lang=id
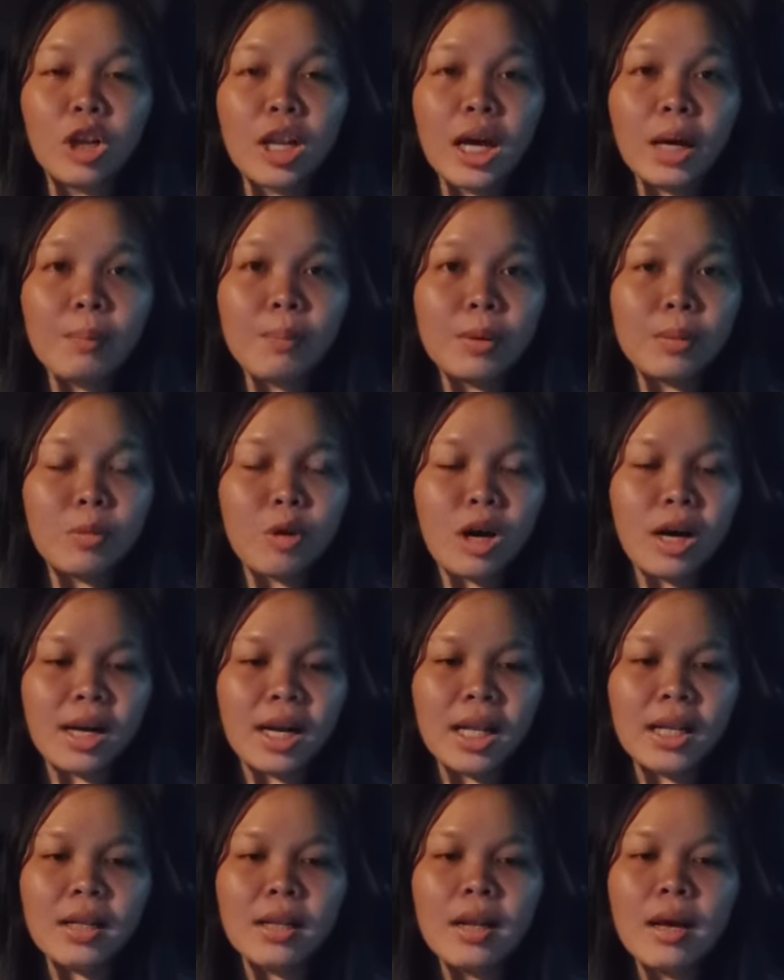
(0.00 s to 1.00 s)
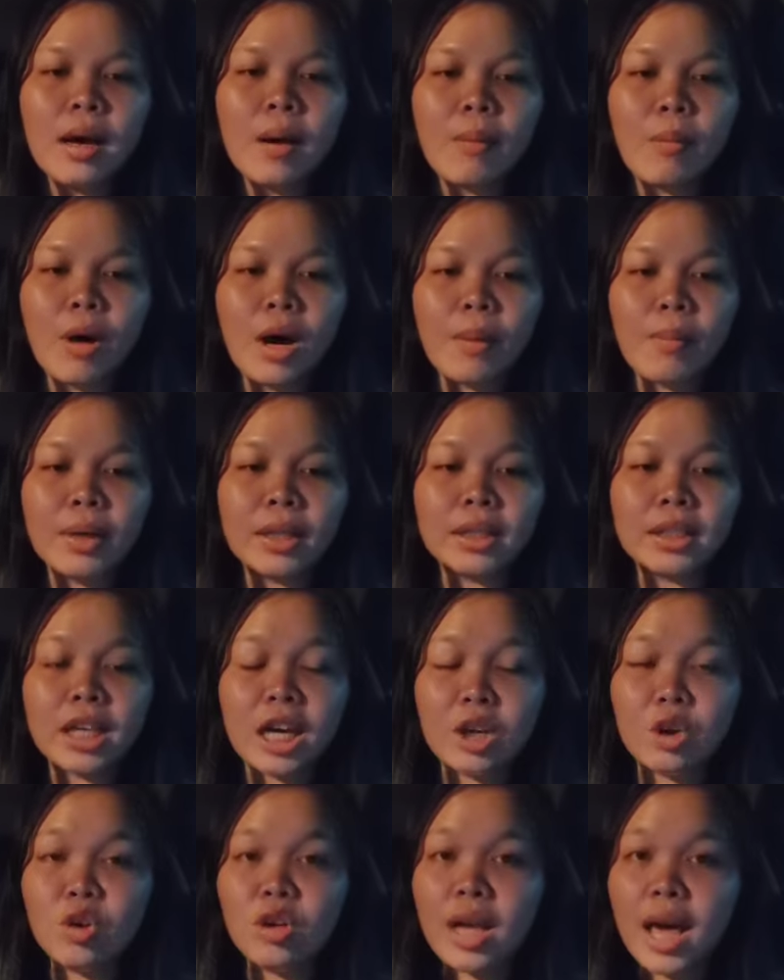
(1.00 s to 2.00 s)
menolak permohonan
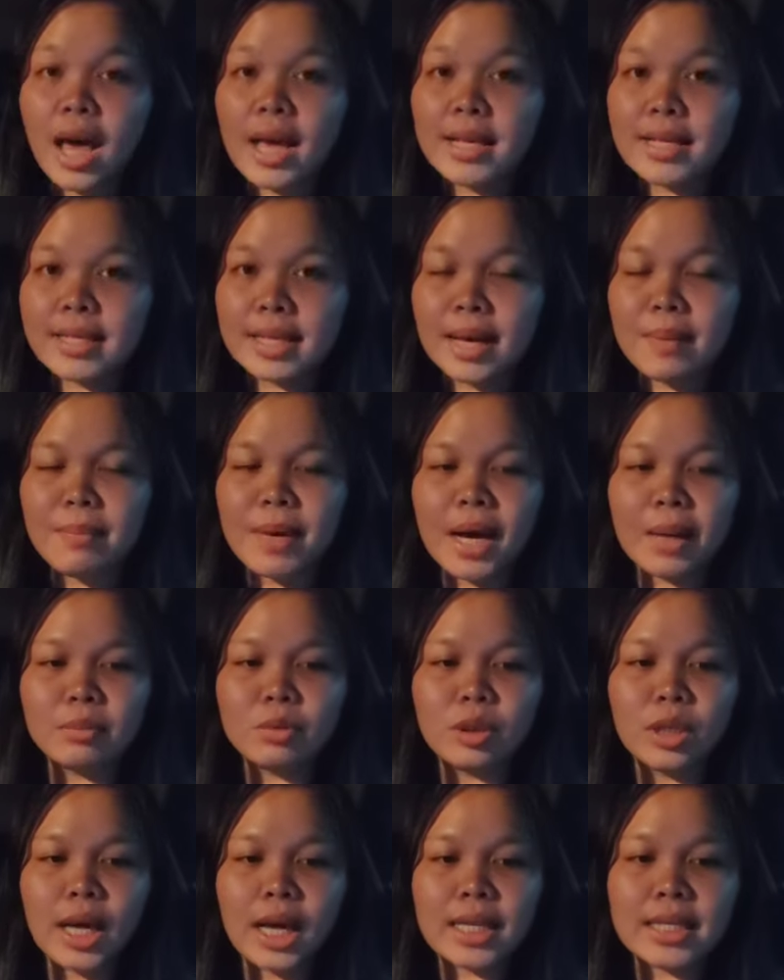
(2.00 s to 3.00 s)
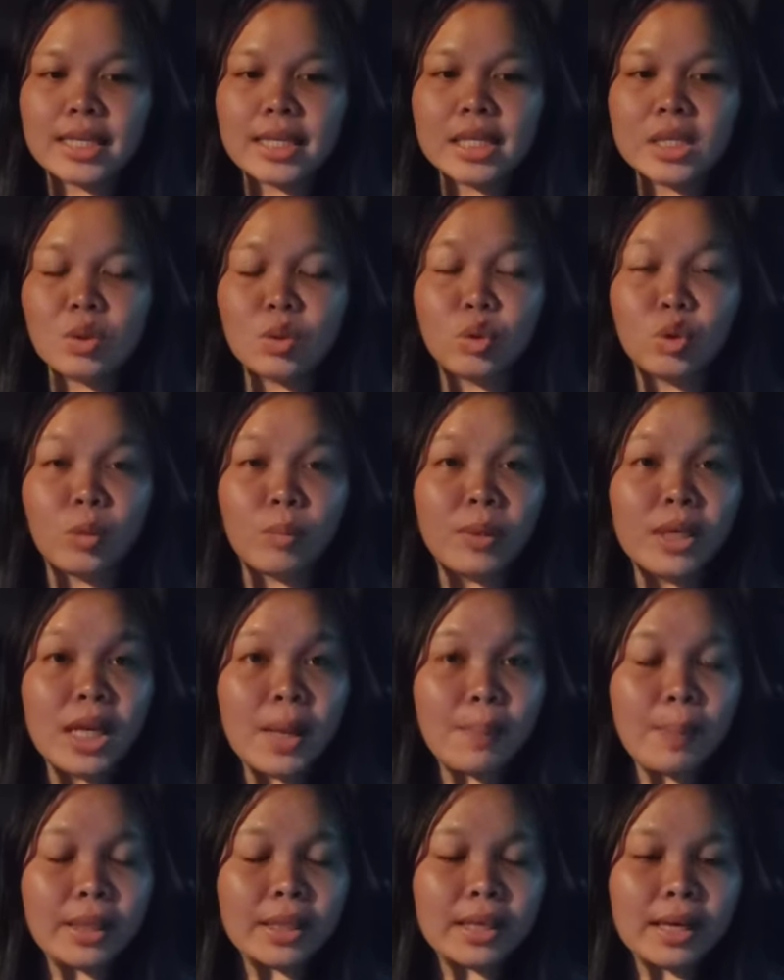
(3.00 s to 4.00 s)
Muhammad Khairul Azam Abdul Aziz
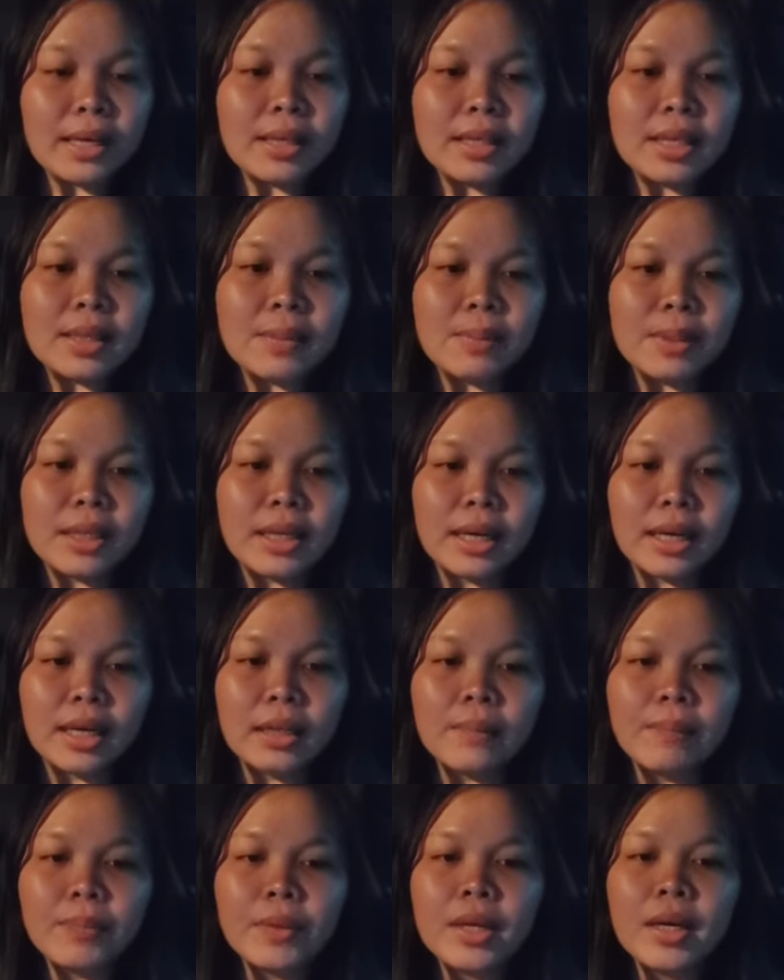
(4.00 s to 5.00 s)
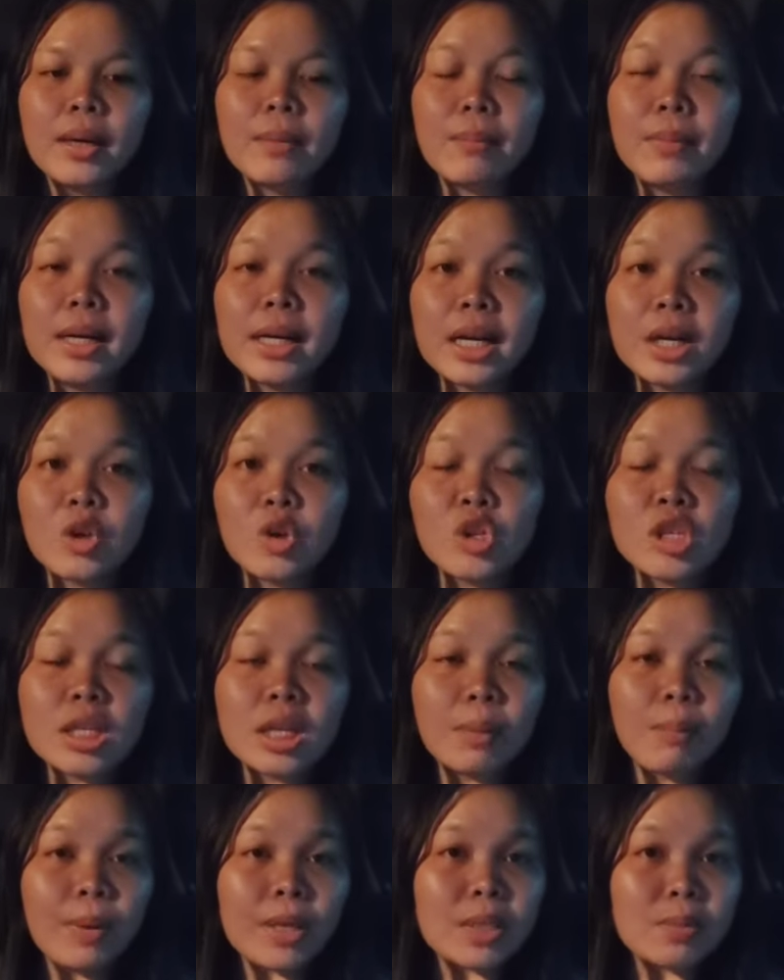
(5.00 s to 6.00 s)
untuk mendapatkan kebenaran
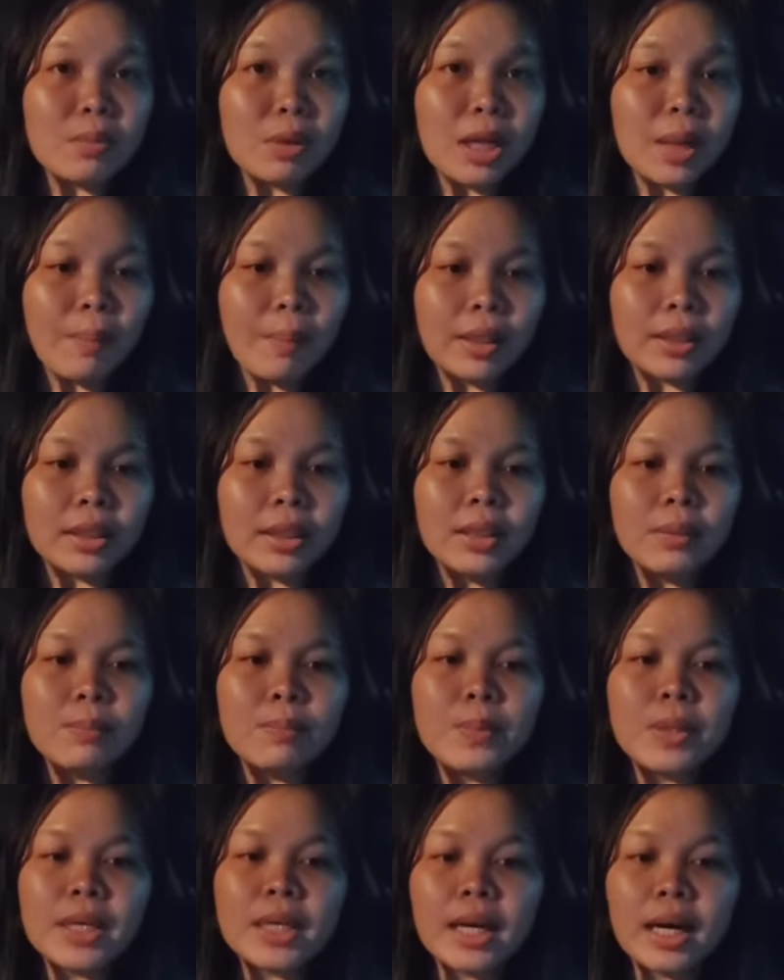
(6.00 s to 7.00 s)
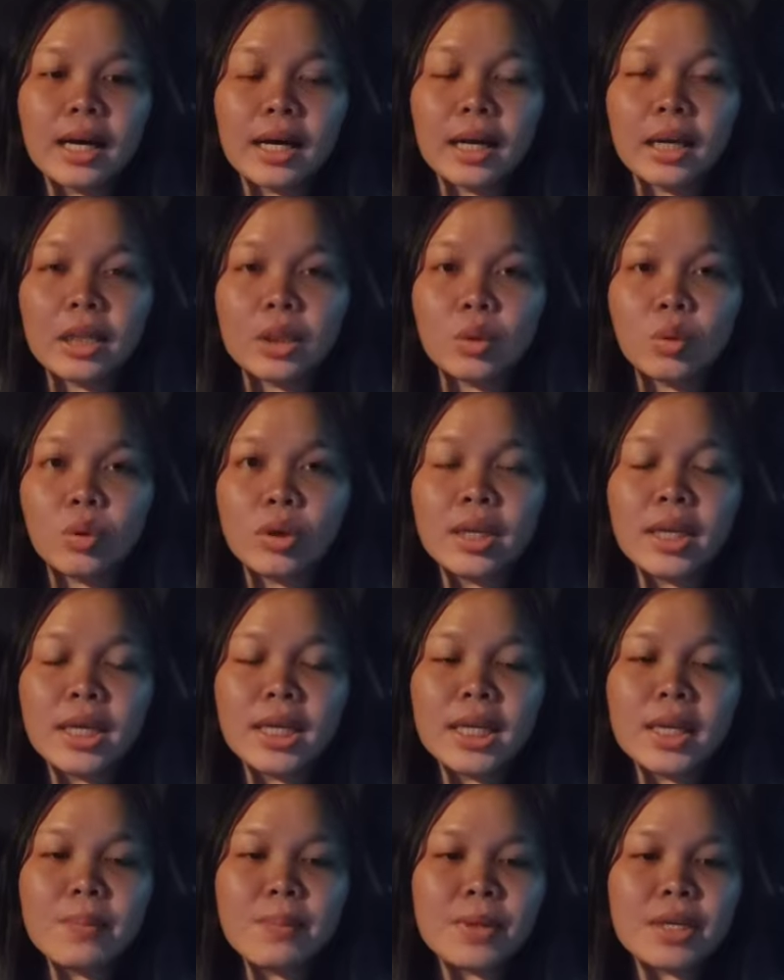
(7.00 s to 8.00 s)
merayu selepas mendapati perkara itu
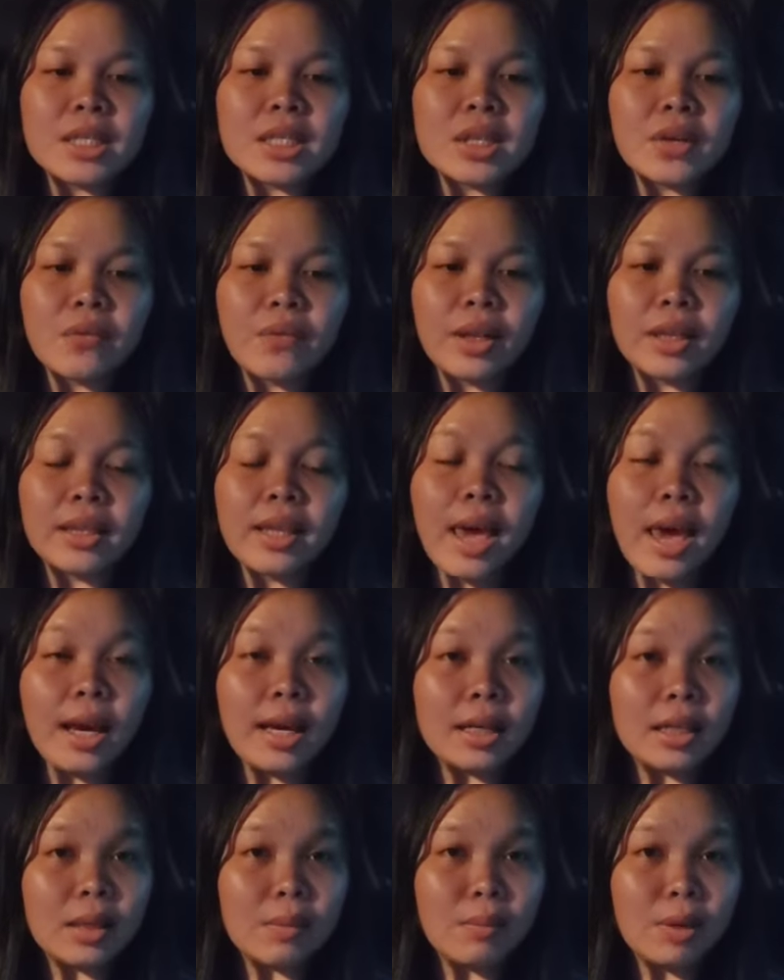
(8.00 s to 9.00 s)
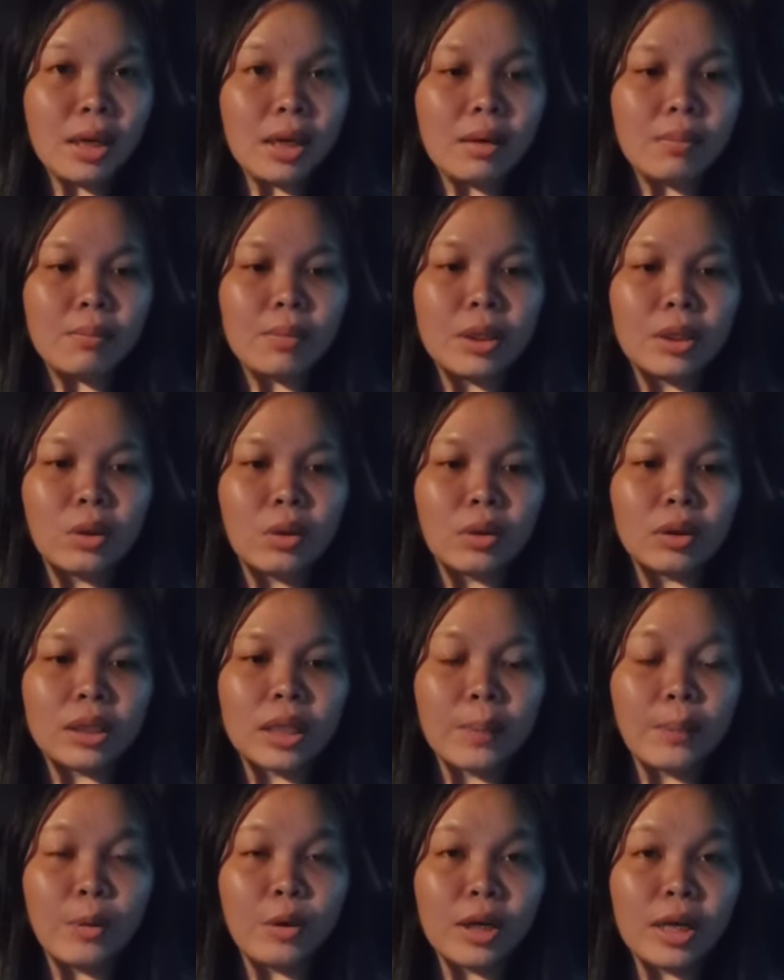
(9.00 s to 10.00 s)
kini bersifat akademik
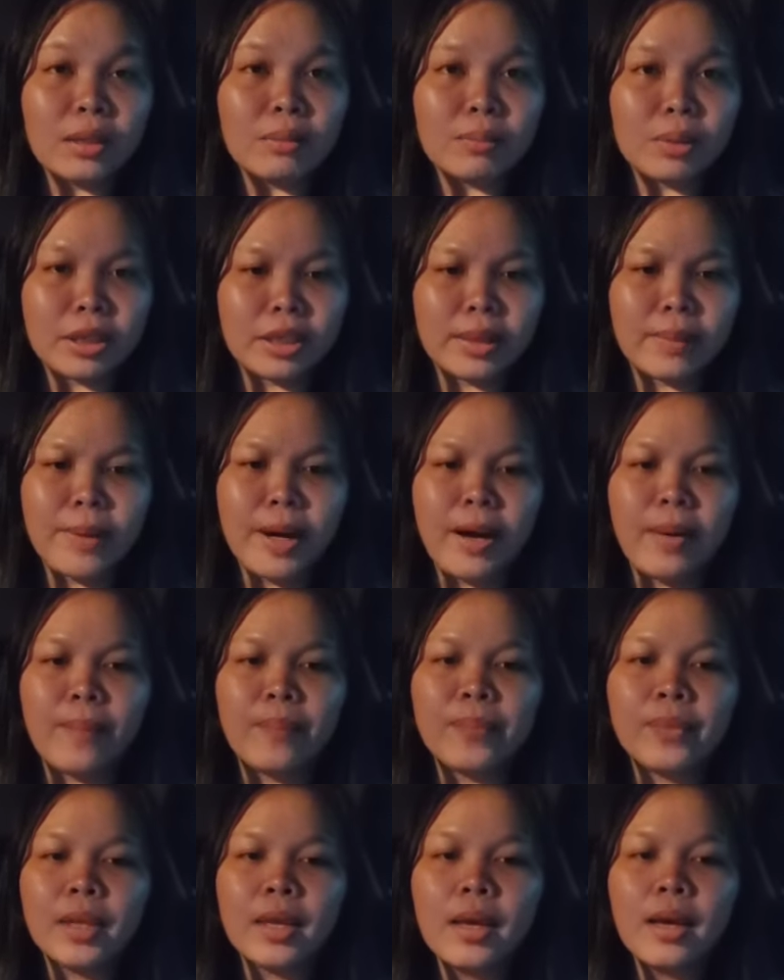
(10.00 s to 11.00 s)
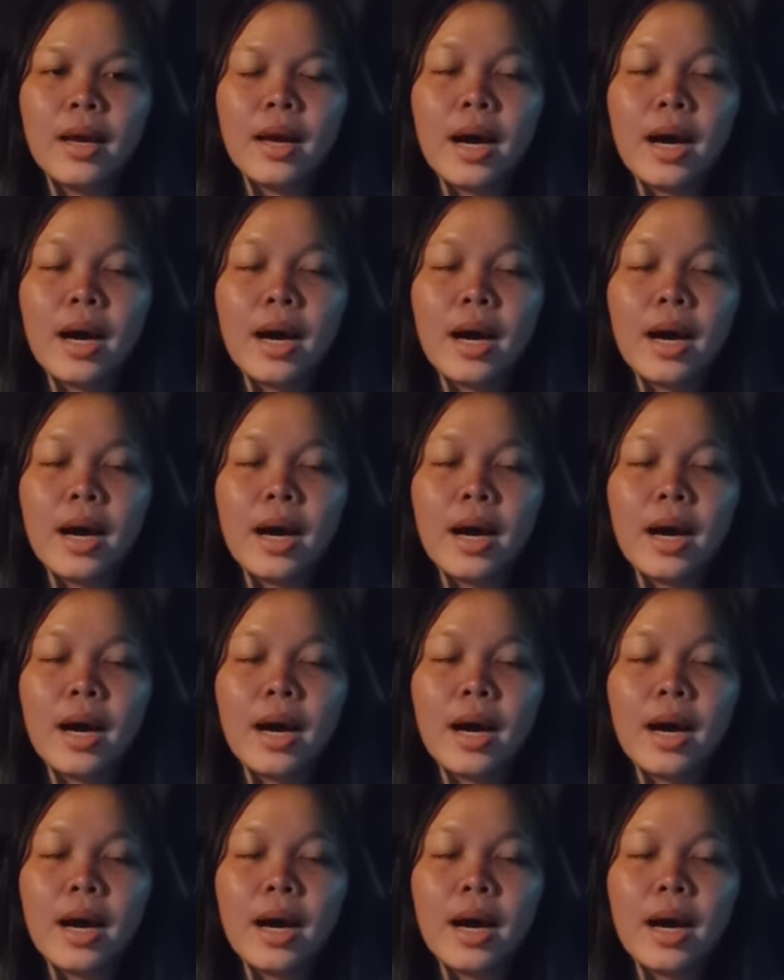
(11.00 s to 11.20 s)
menurut laporan bernama.